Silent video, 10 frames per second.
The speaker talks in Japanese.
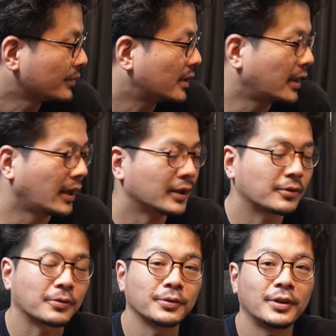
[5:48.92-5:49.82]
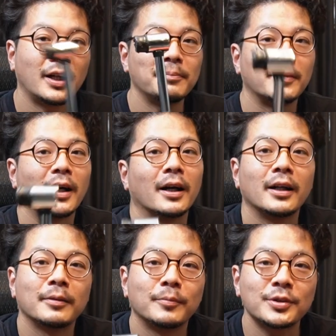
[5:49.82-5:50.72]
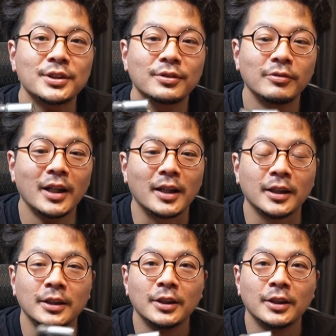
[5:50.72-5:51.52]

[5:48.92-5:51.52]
であとこのハンマーもしくは